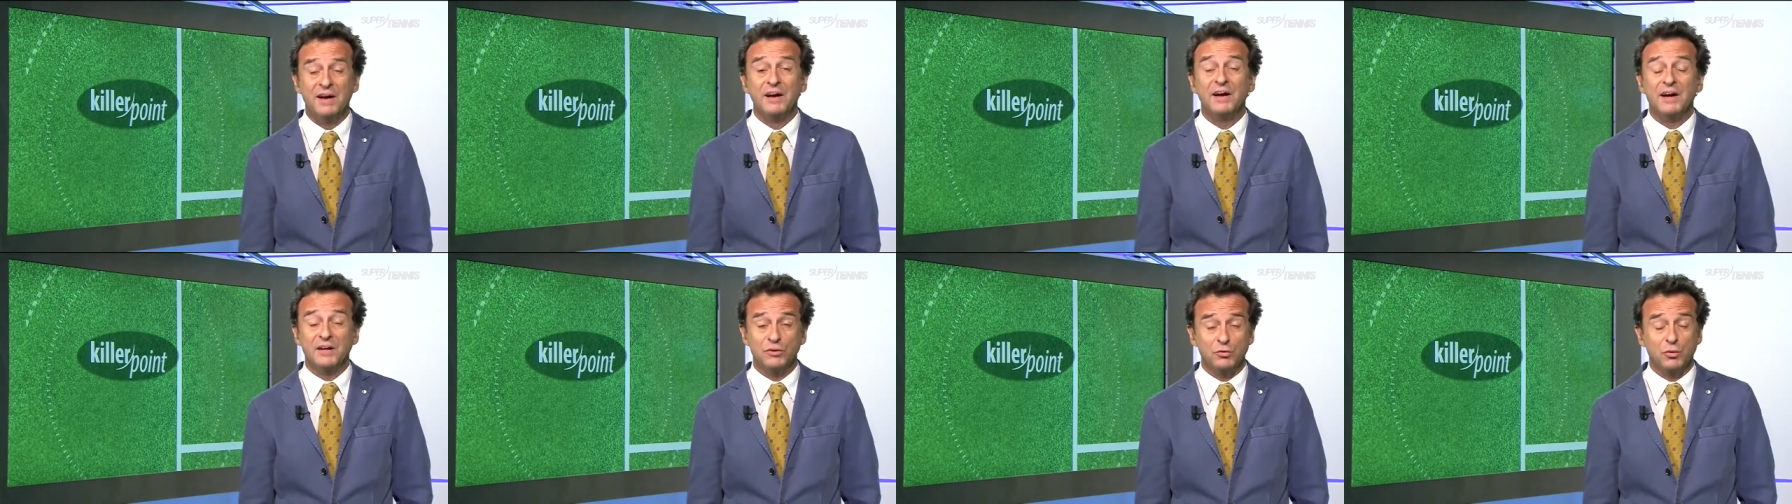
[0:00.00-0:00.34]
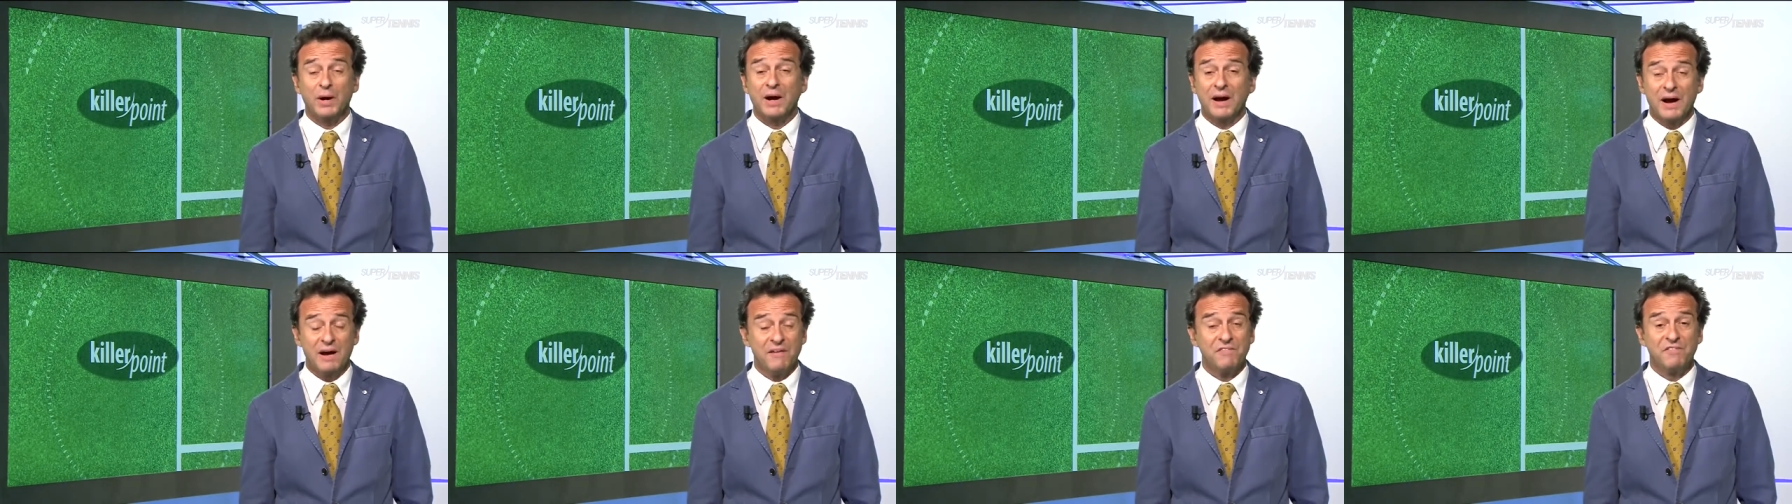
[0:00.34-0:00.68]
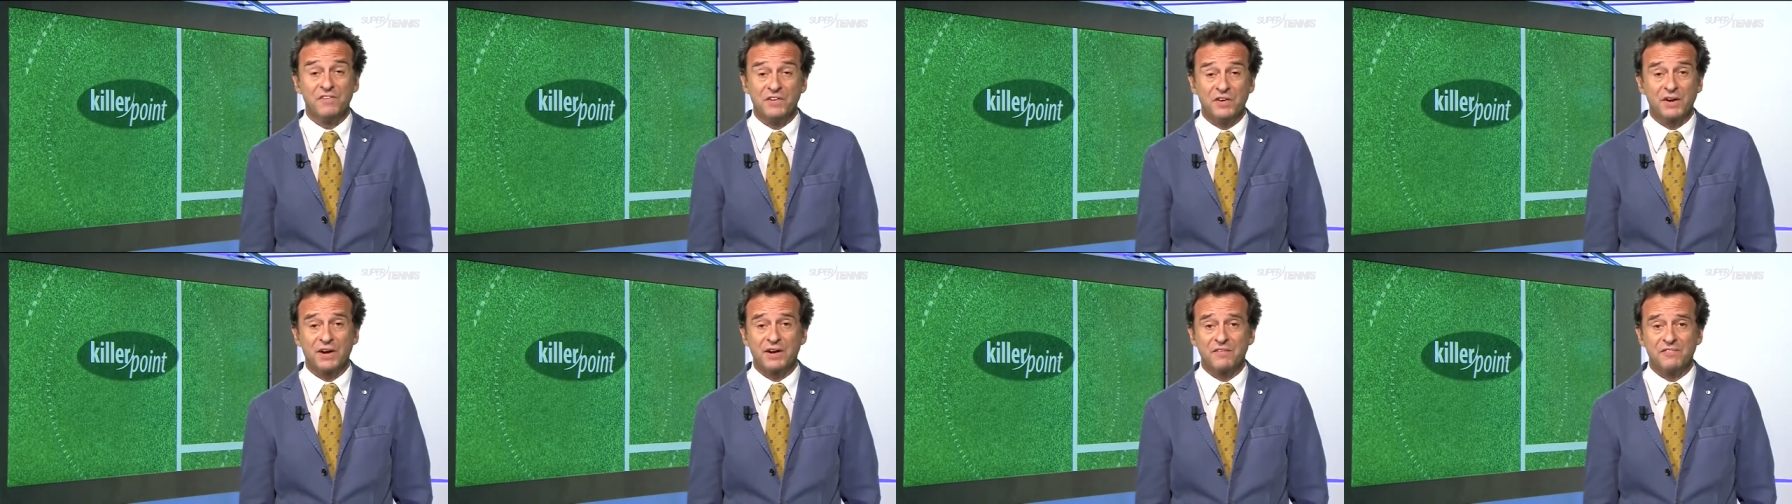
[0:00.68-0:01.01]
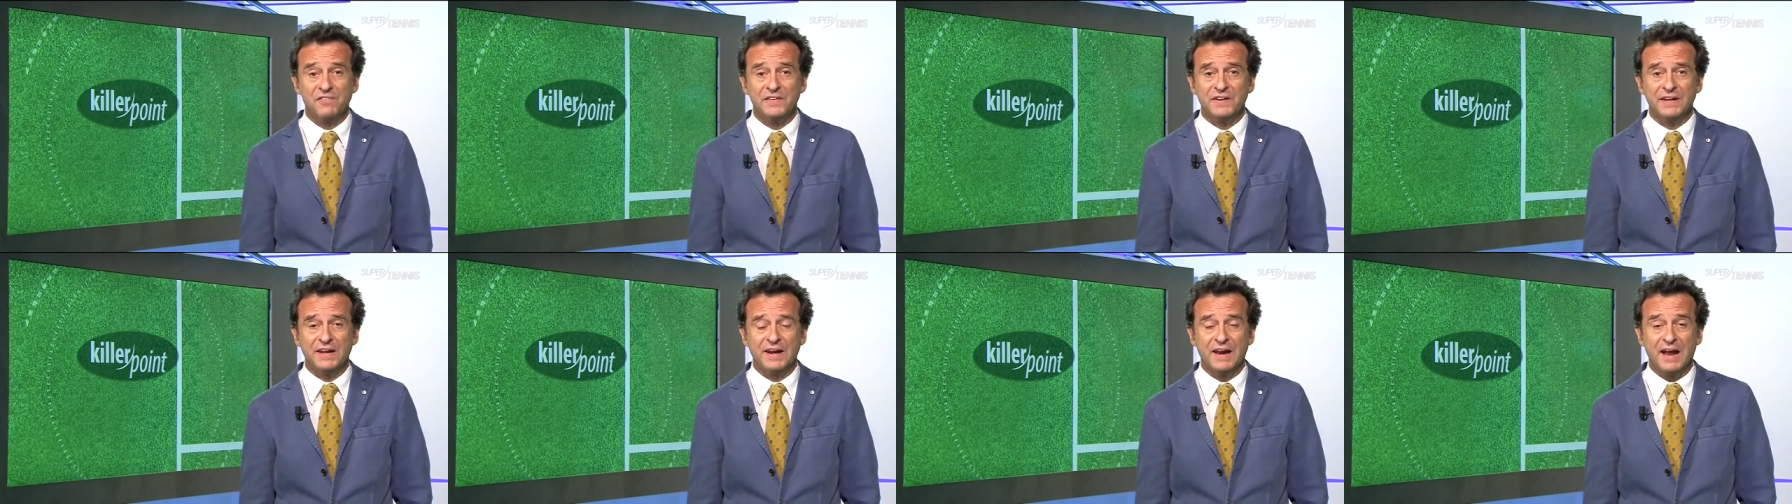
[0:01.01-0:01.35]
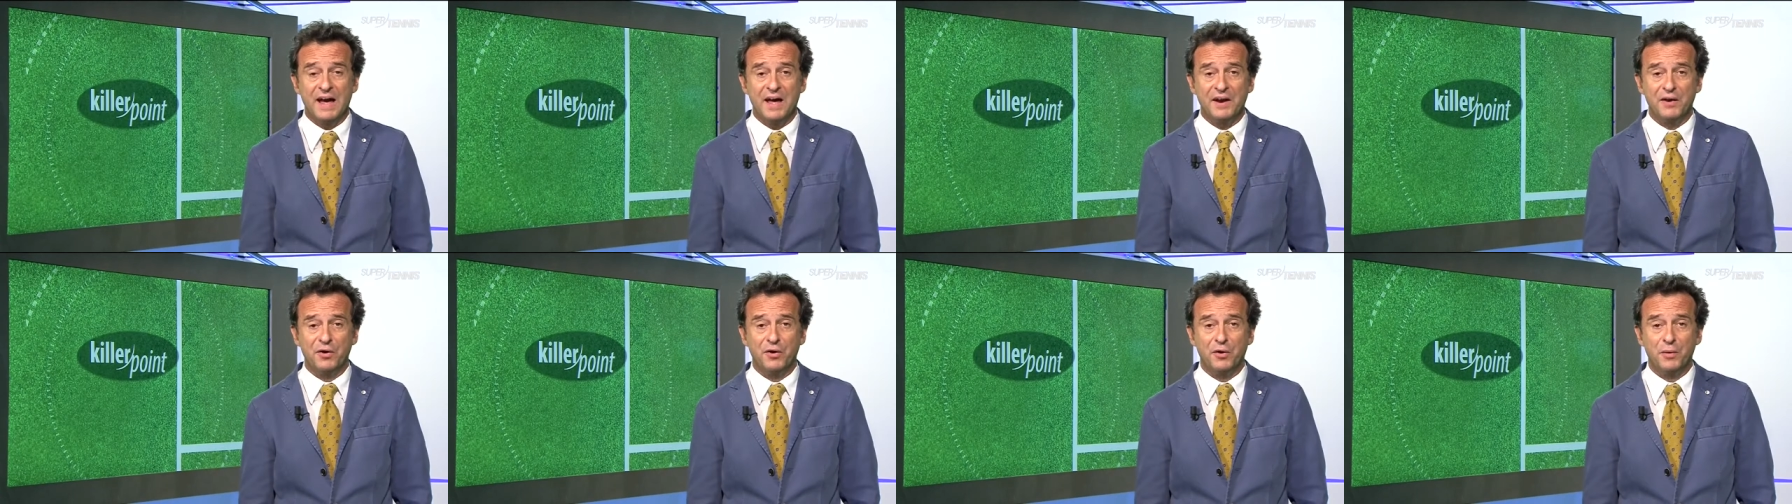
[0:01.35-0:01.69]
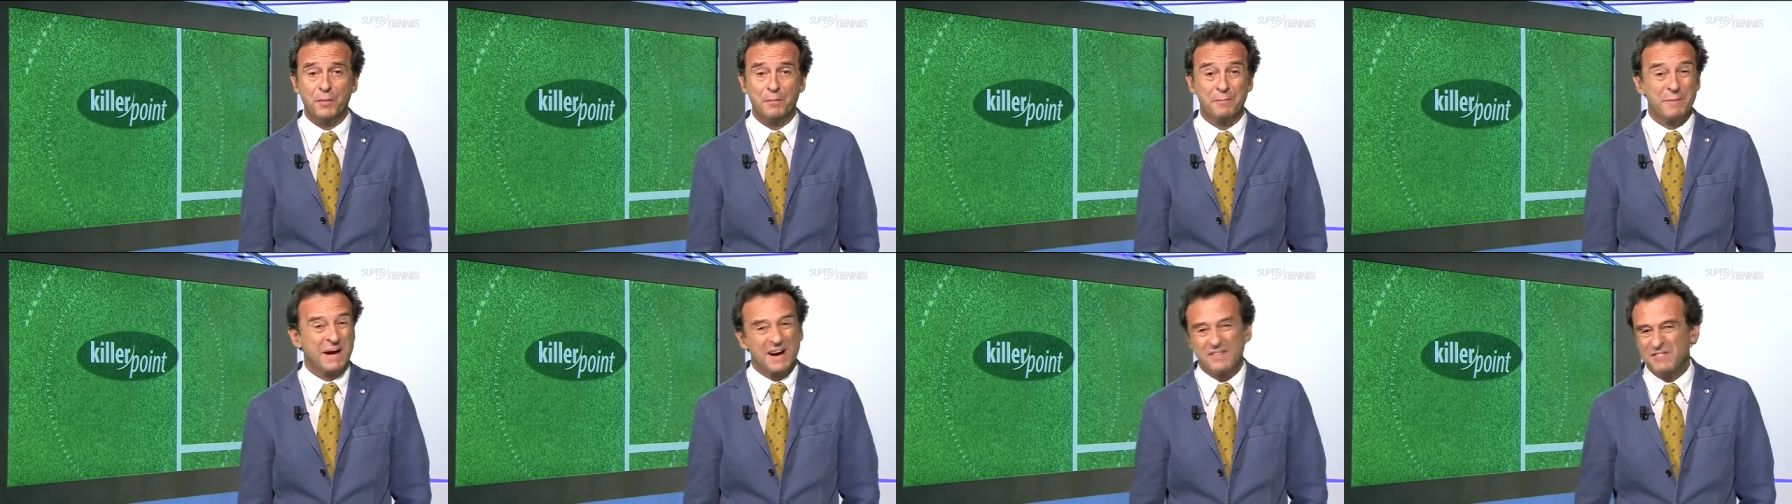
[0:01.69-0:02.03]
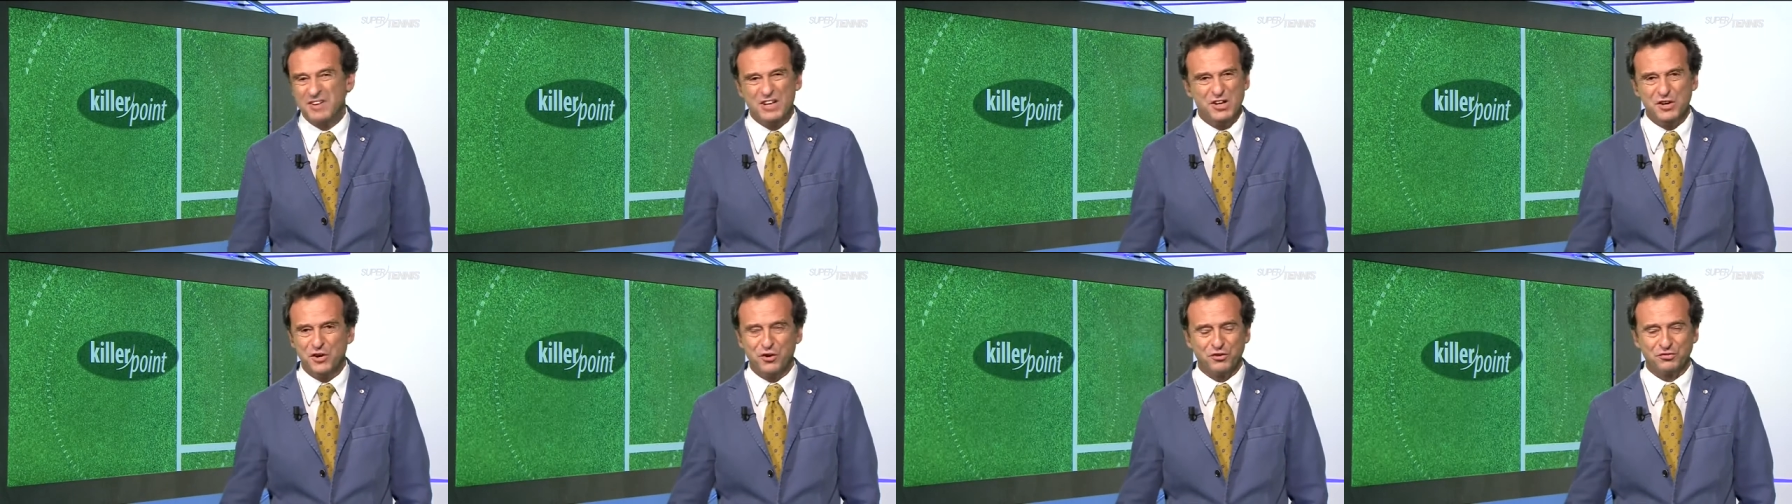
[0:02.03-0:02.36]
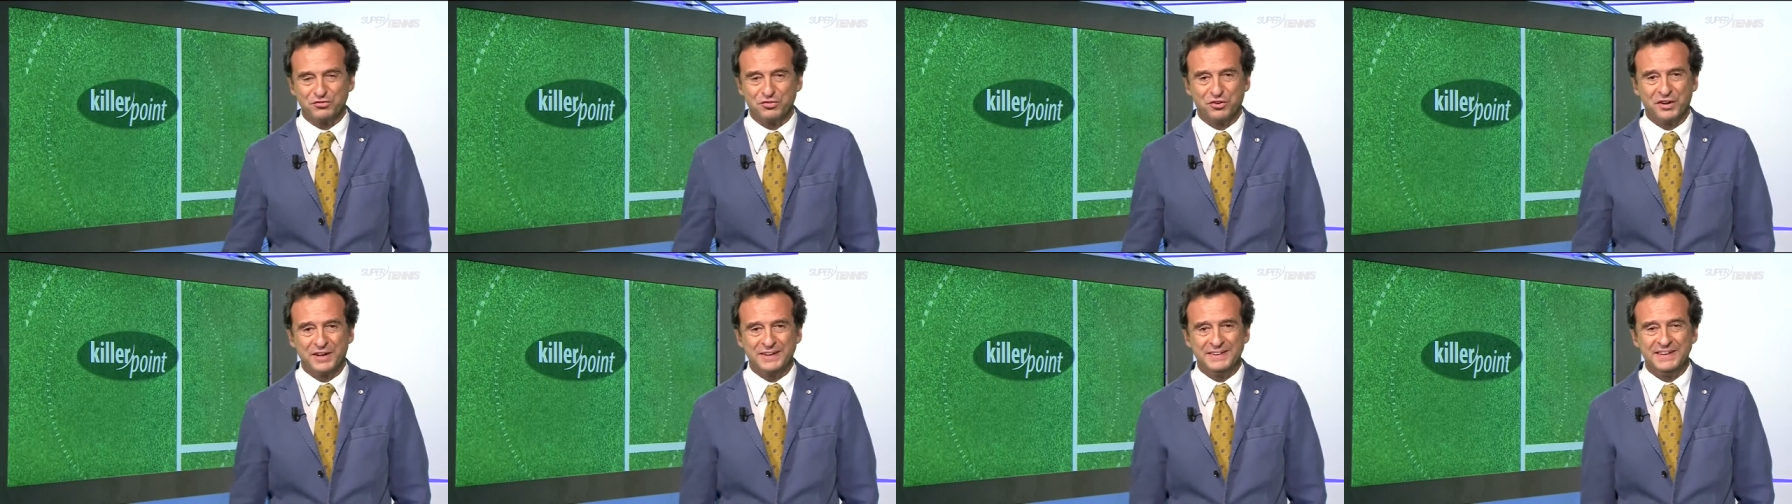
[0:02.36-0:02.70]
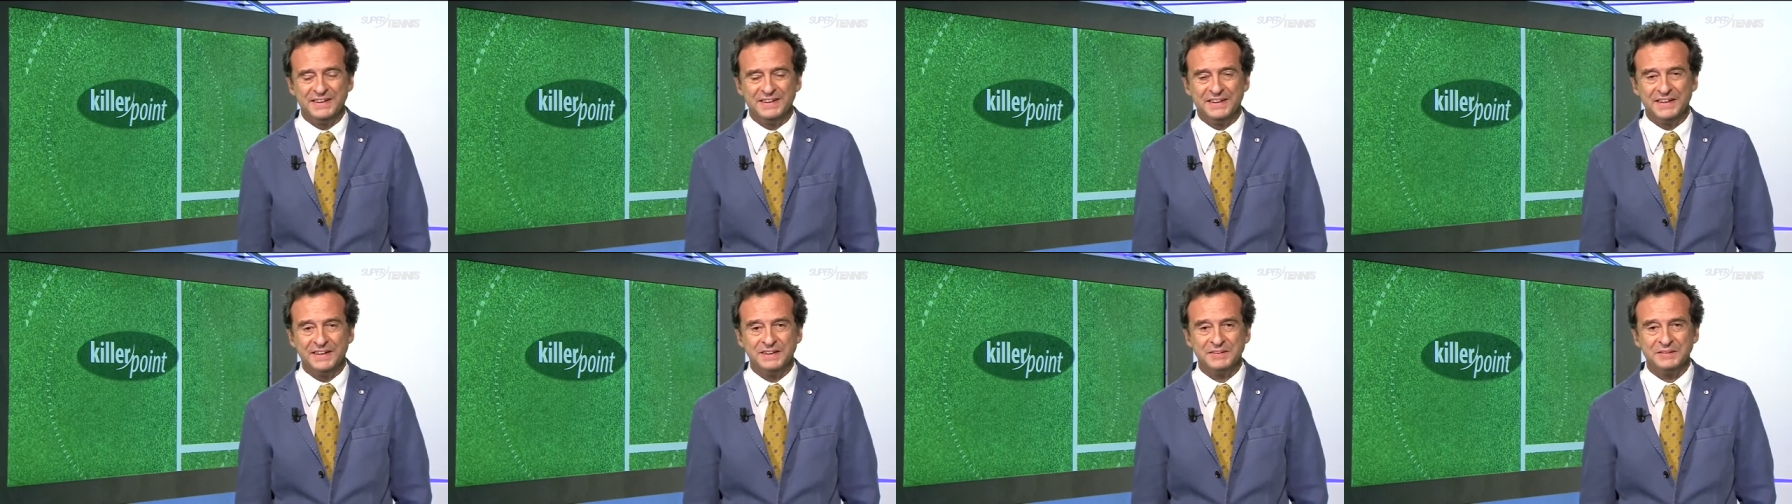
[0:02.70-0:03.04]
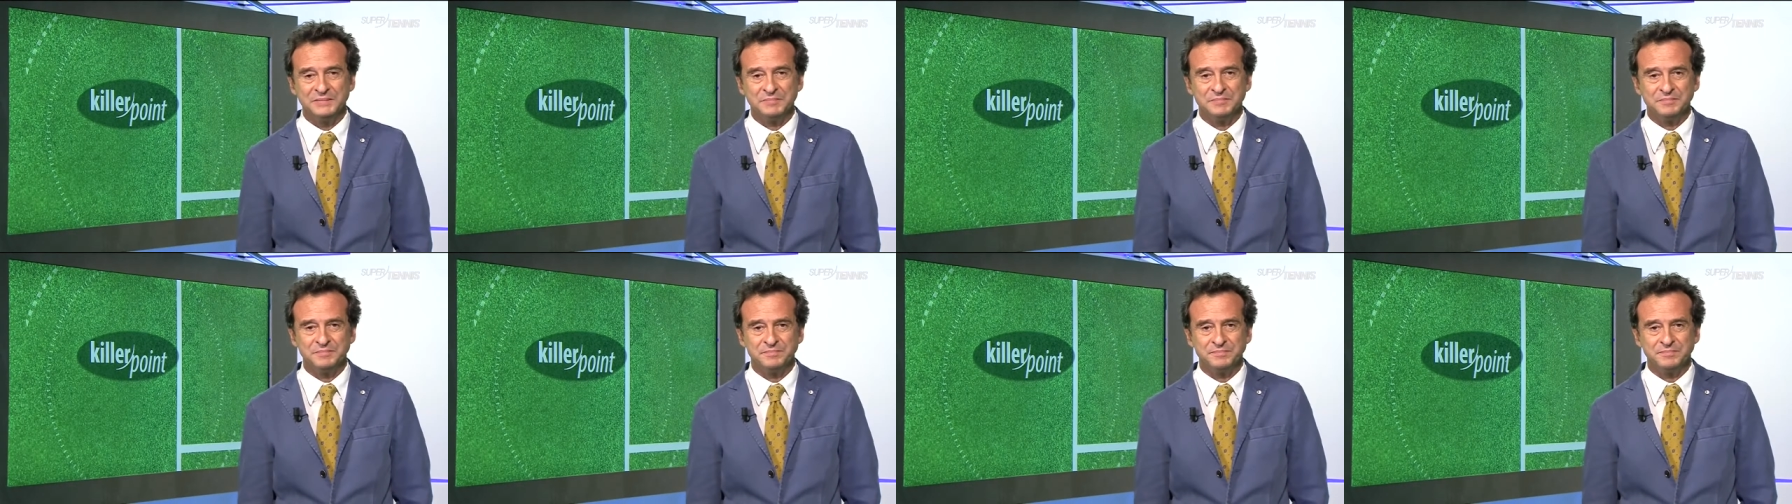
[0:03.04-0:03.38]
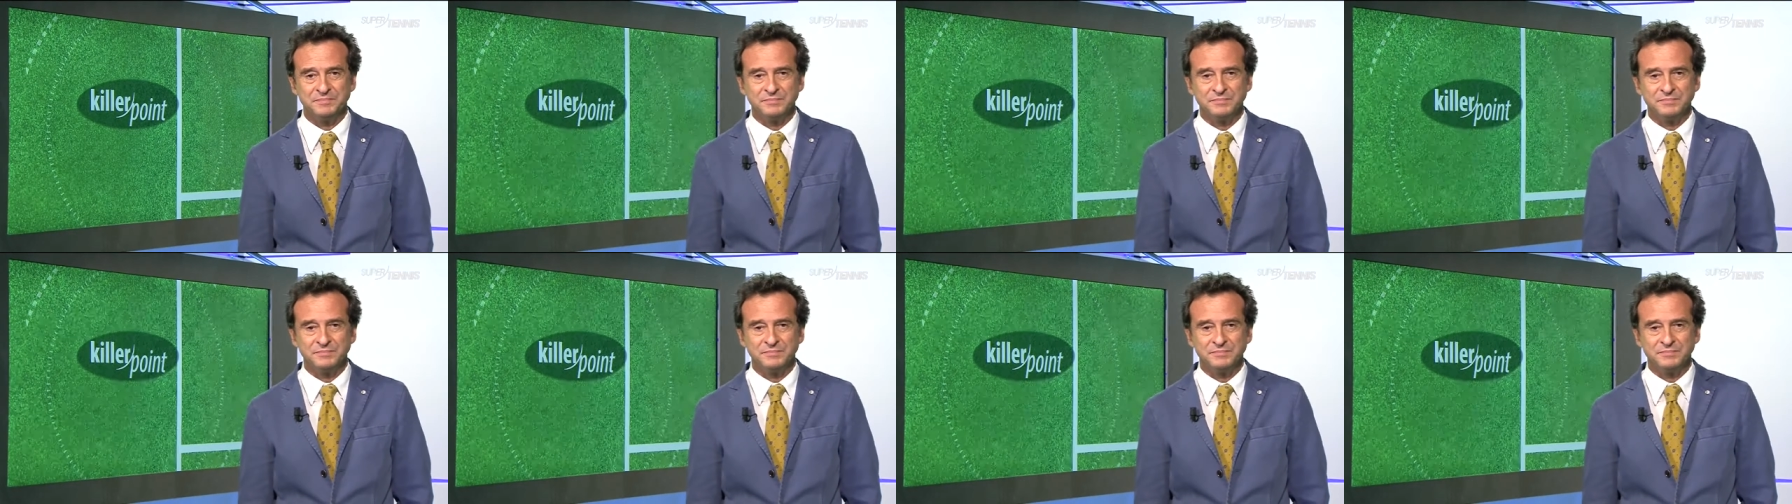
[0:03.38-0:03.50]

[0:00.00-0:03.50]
che durerà fino alla fine dell'anno. Meraviglioso, che dite?